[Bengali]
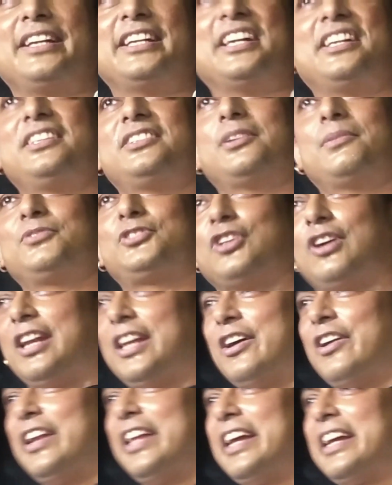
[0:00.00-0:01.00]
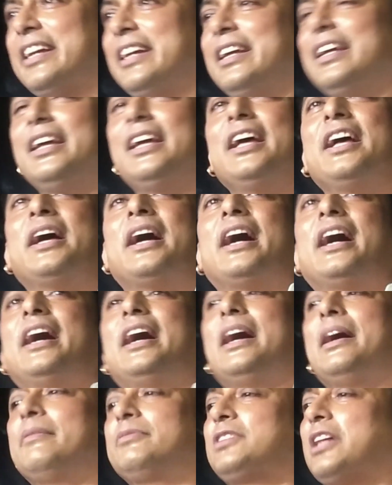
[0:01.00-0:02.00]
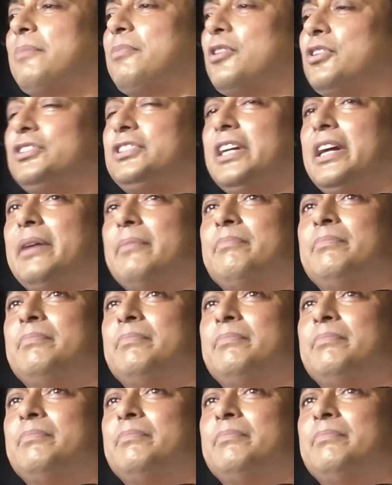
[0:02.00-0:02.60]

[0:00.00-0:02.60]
নেটিজম চলে অনেক তারপর হচ্ছে